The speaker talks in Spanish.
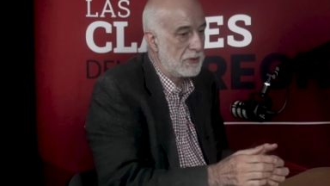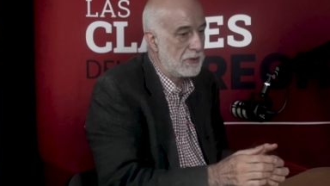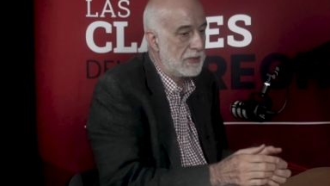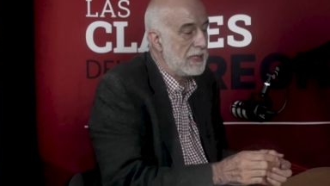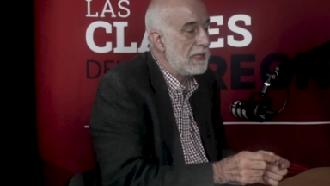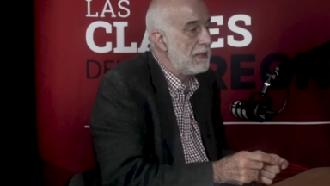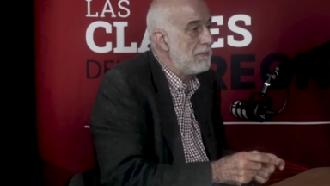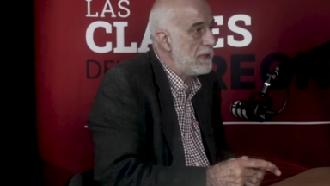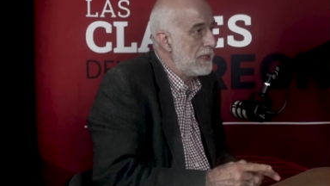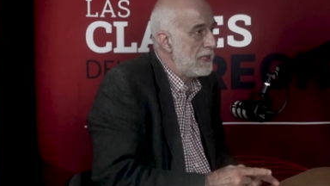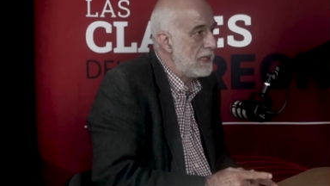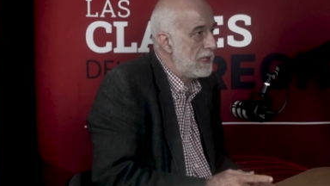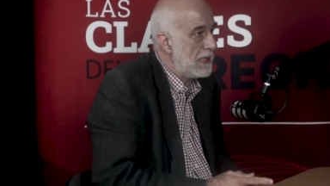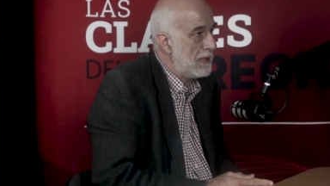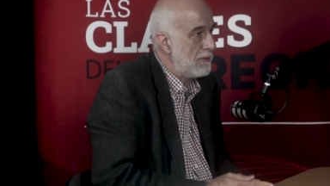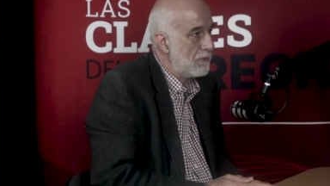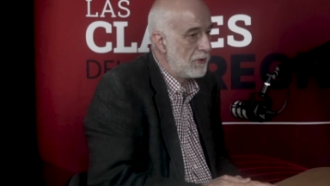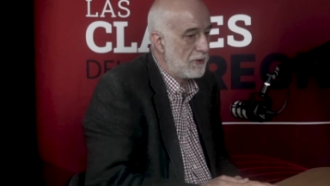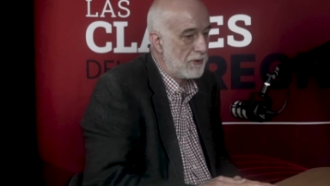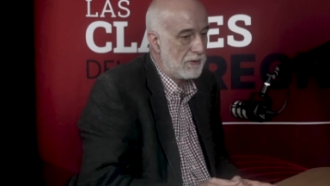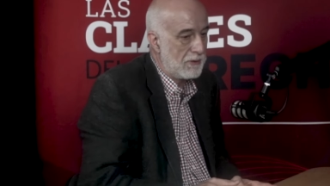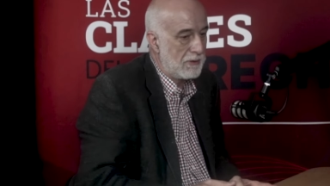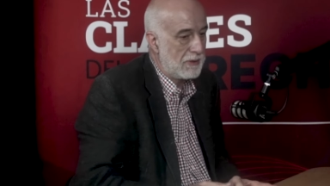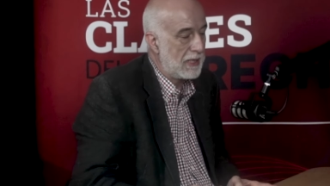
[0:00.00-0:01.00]
y
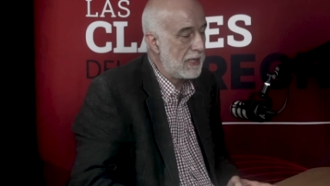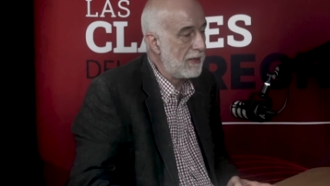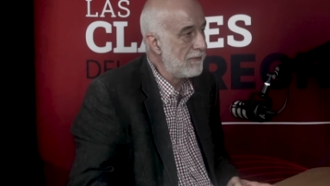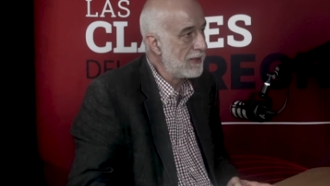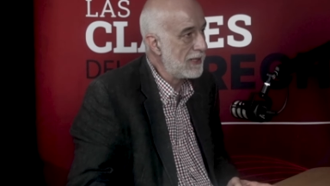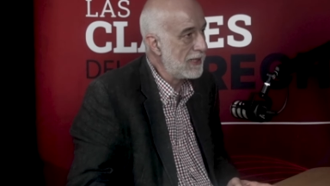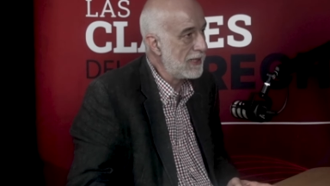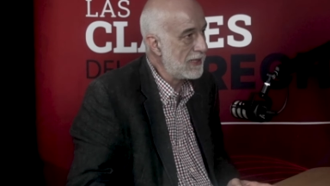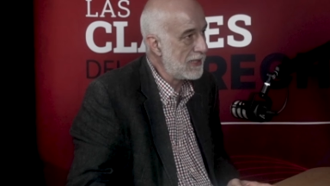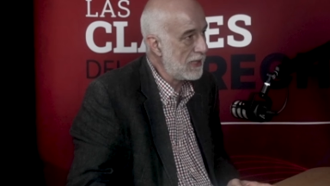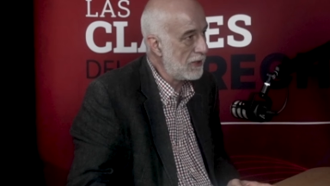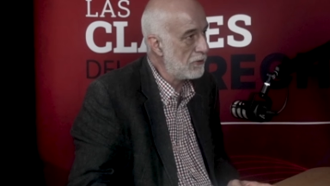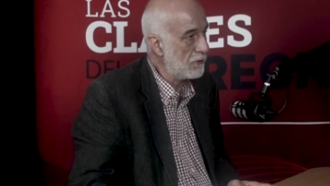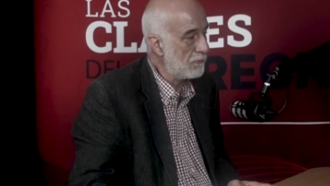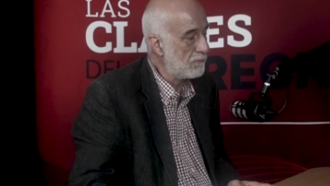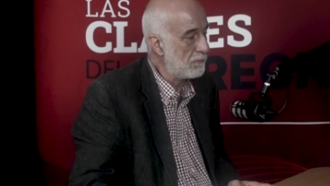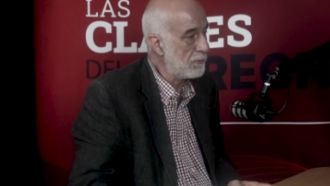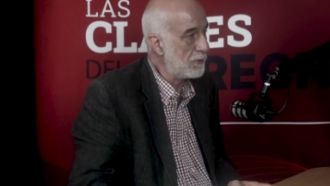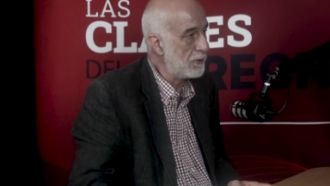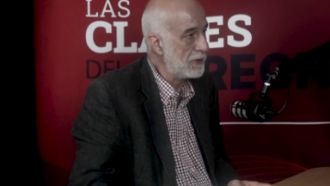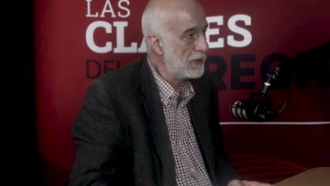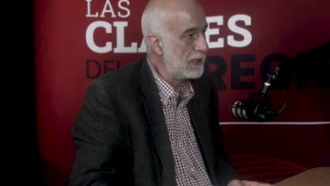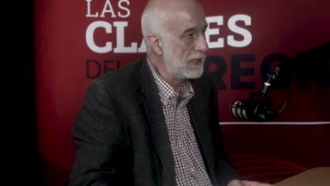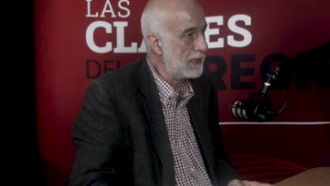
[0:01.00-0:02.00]
mínimo haberle dado
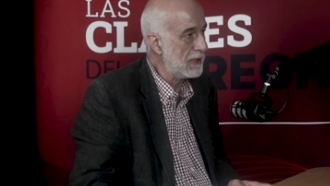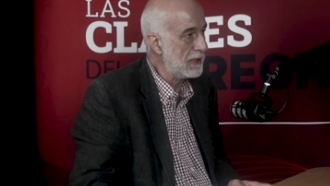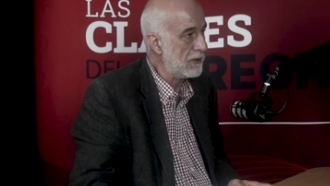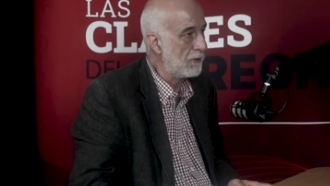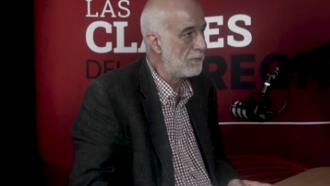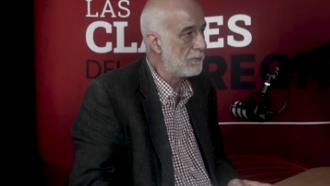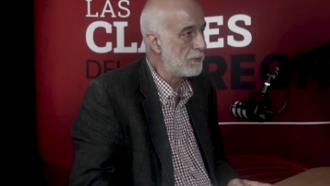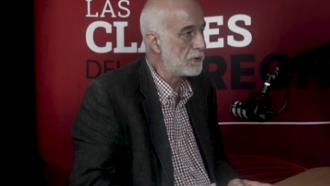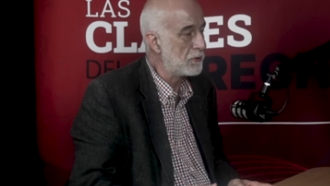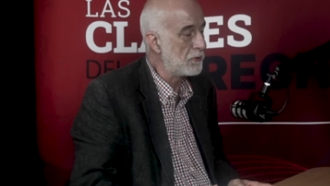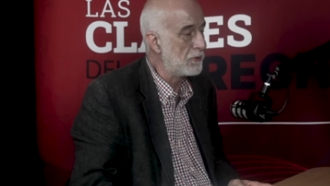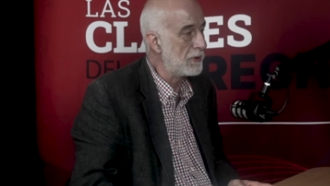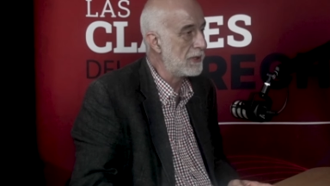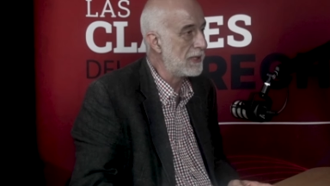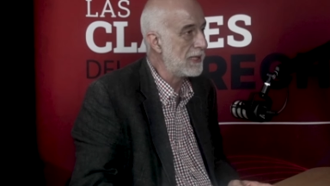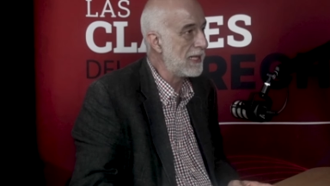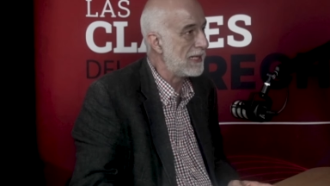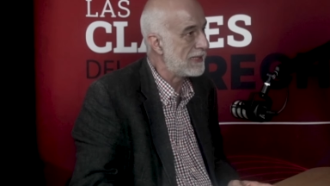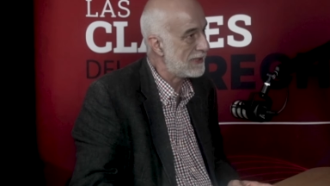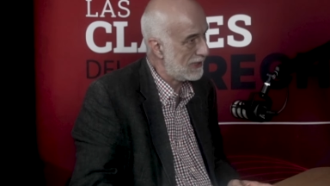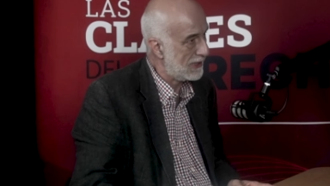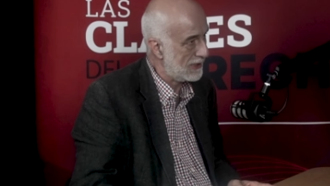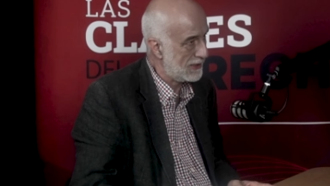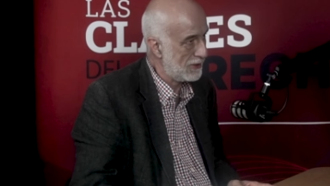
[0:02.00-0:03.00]
oportunidad
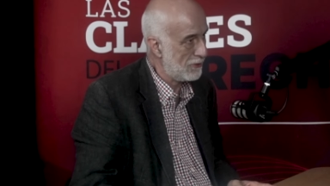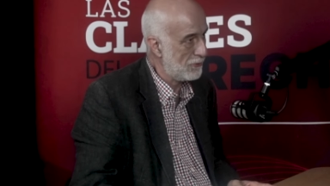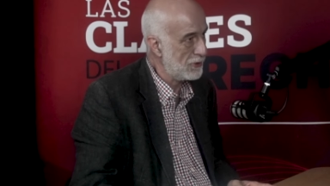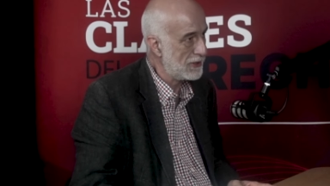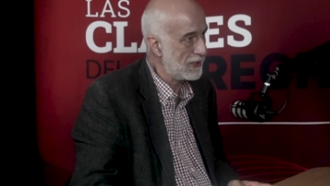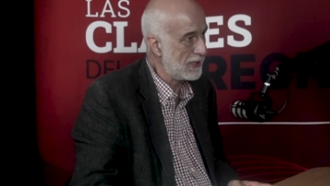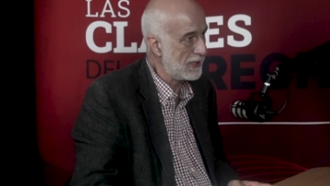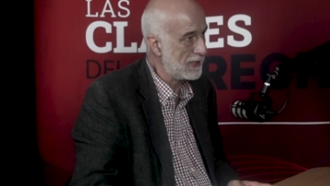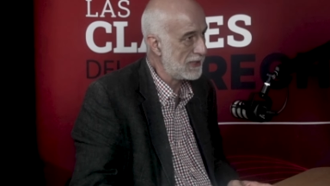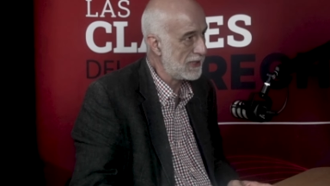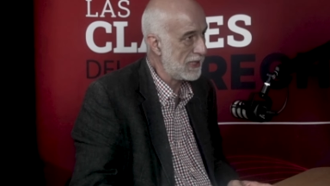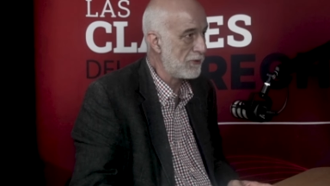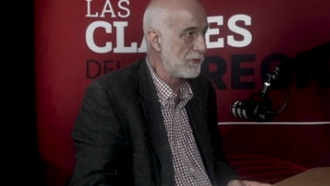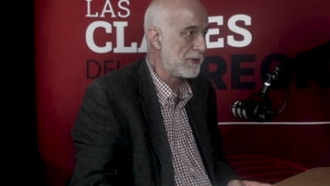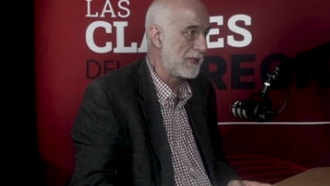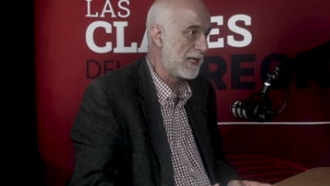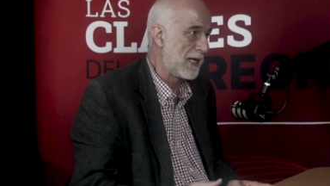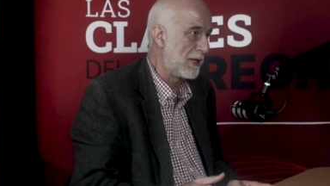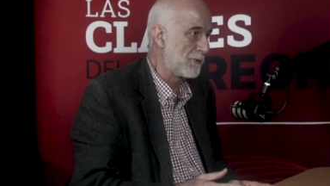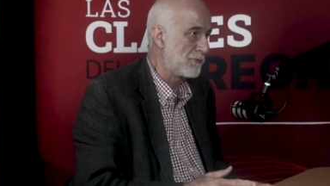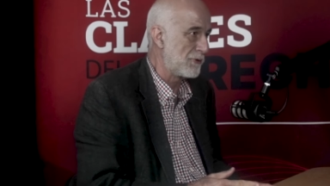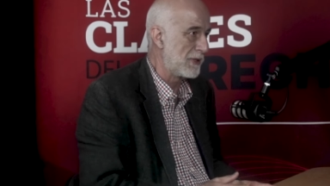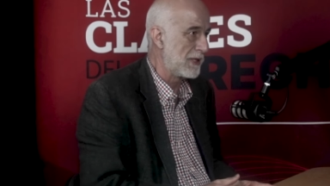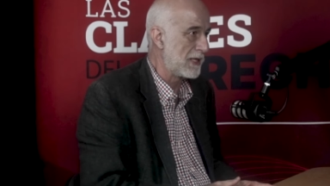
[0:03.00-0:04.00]
al tercero interesado y a la
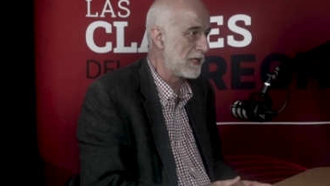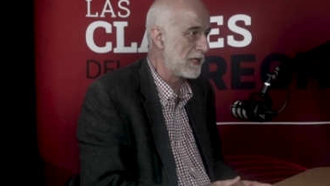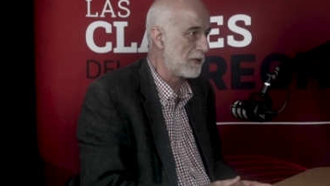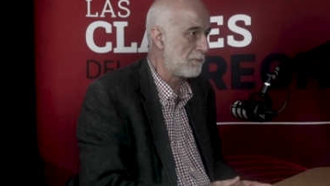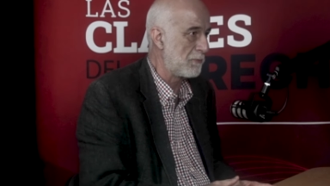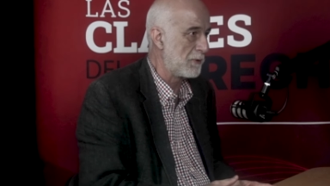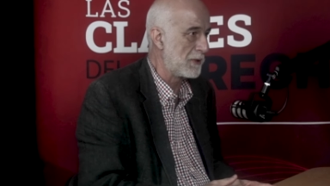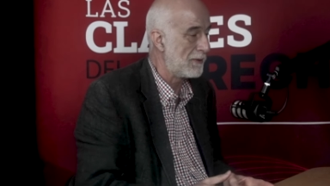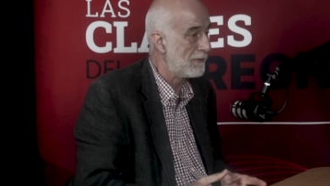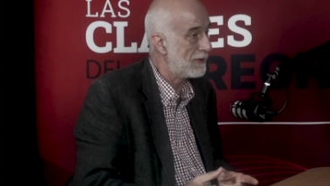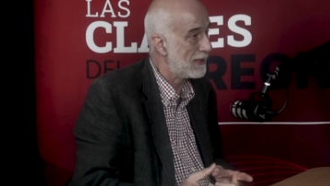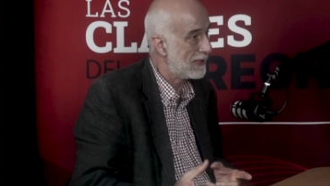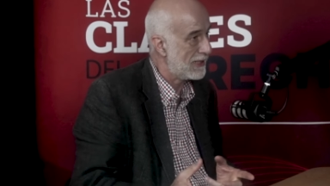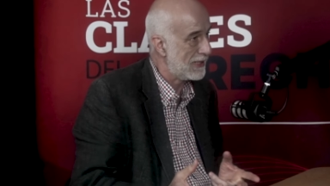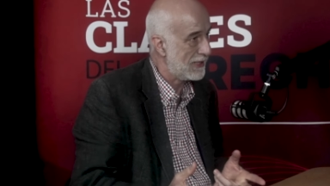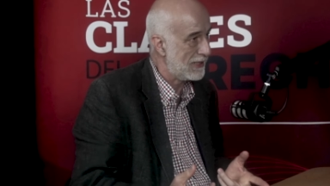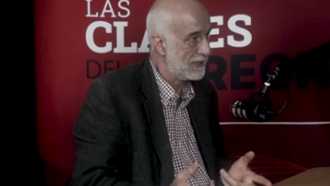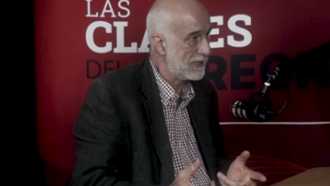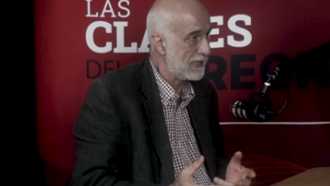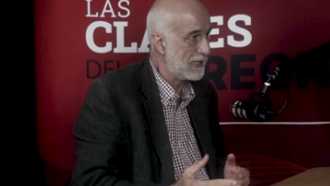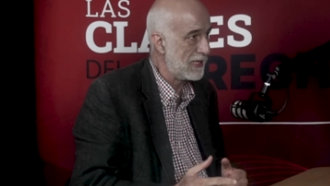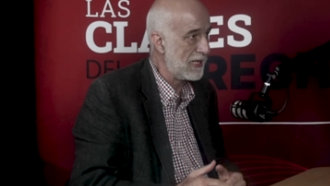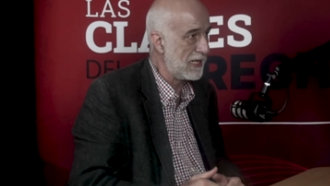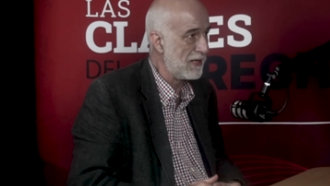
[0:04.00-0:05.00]
autoridad responsable que
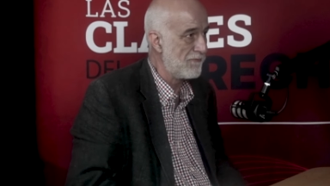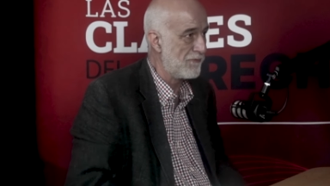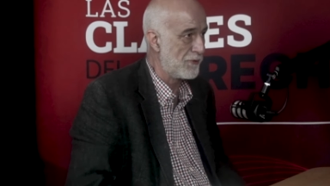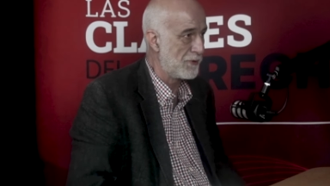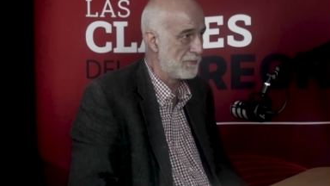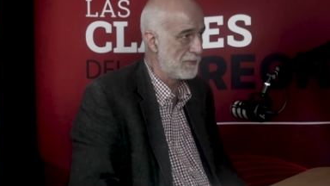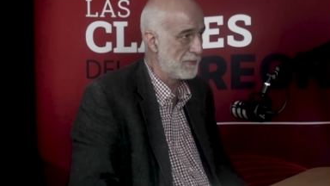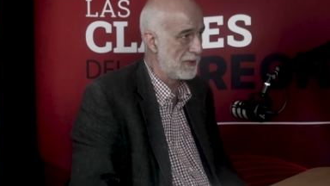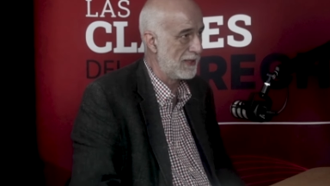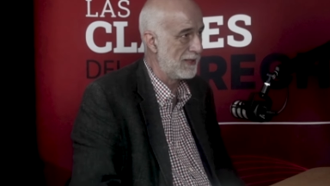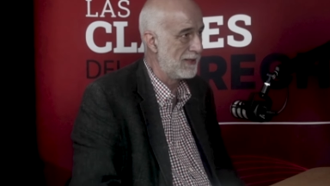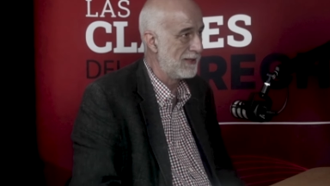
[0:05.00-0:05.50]
rindan el informe.